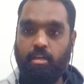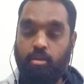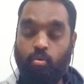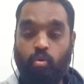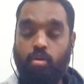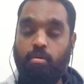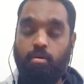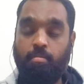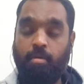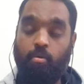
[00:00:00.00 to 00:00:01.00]
ஒவ்வொரு
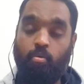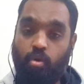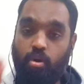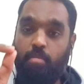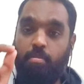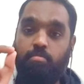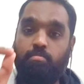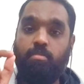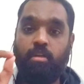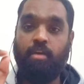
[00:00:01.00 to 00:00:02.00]
ஒவ்வொரு நபரும்
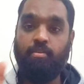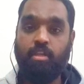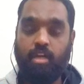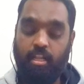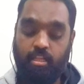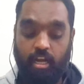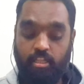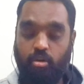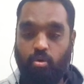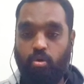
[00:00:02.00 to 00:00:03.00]
இங்க வந்து கருத்து
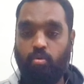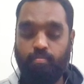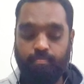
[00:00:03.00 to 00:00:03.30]
கருத்துல கொள்ளணும்